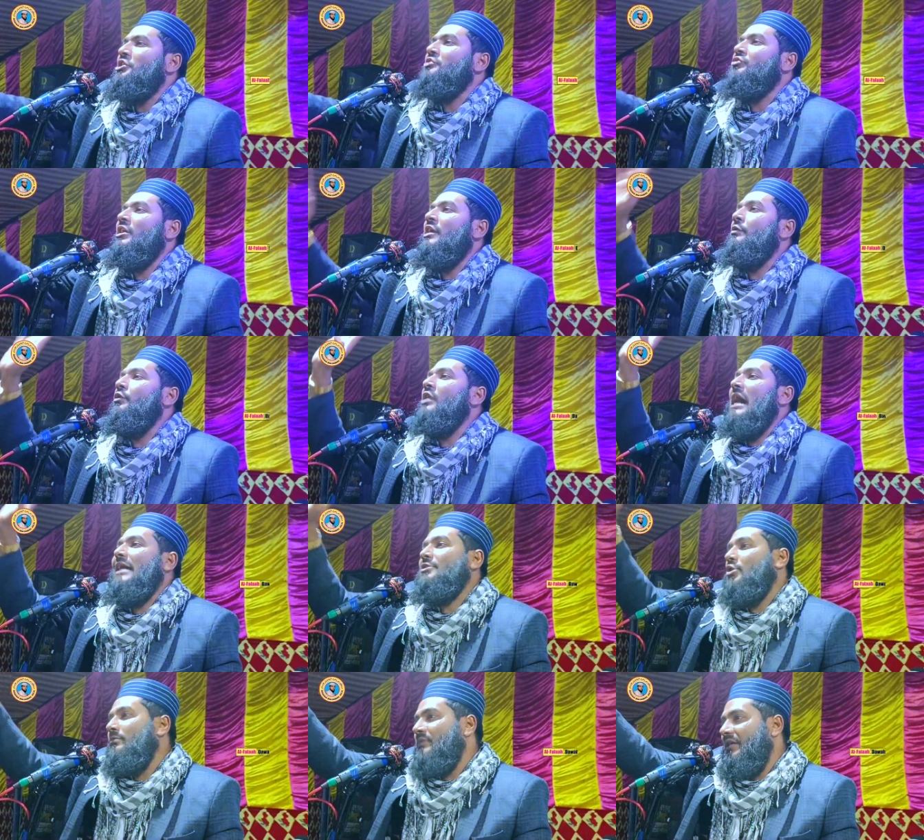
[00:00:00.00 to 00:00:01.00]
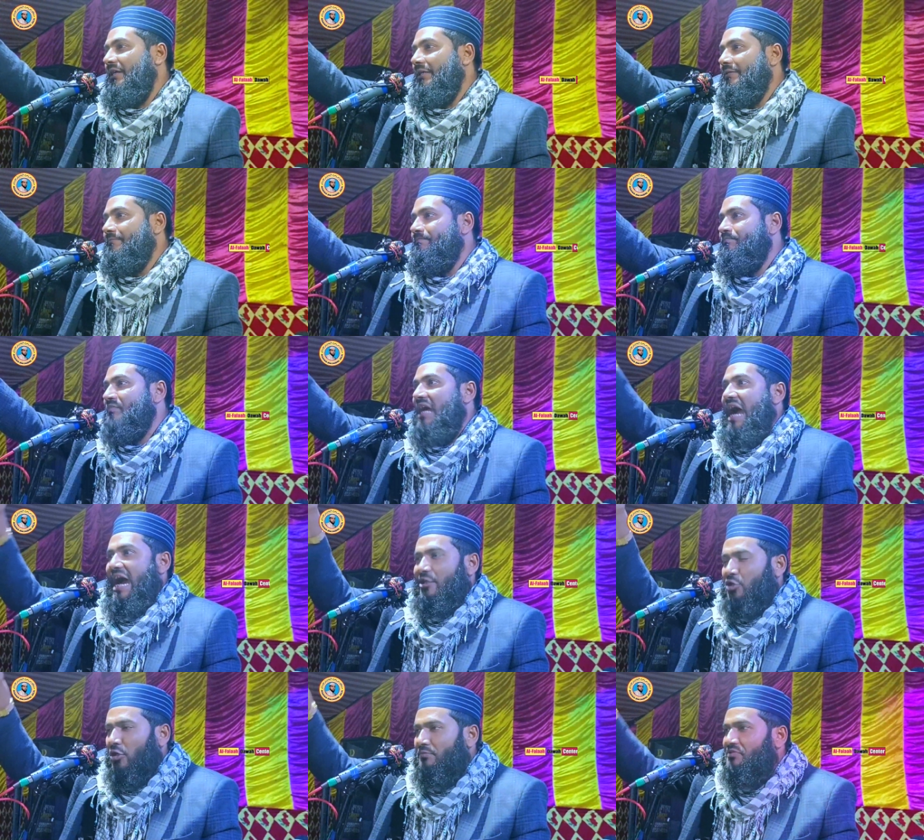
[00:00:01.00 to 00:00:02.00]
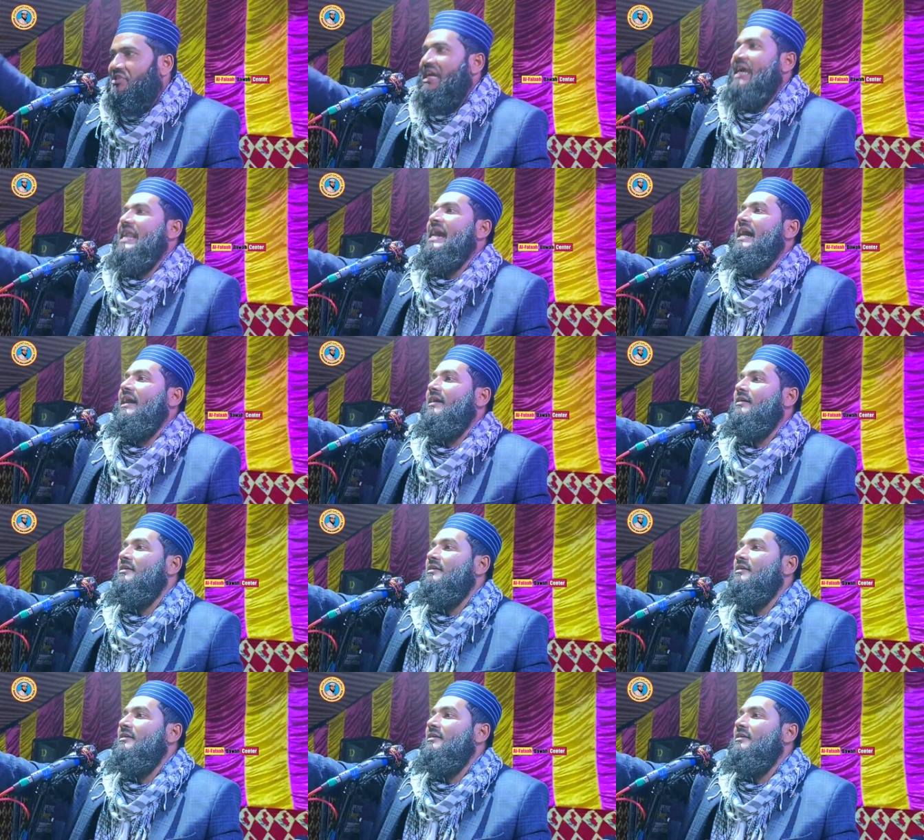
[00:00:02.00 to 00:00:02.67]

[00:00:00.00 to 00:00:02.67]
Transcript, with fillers: তৈরি করা হলো আদমকে আদম ছাড়া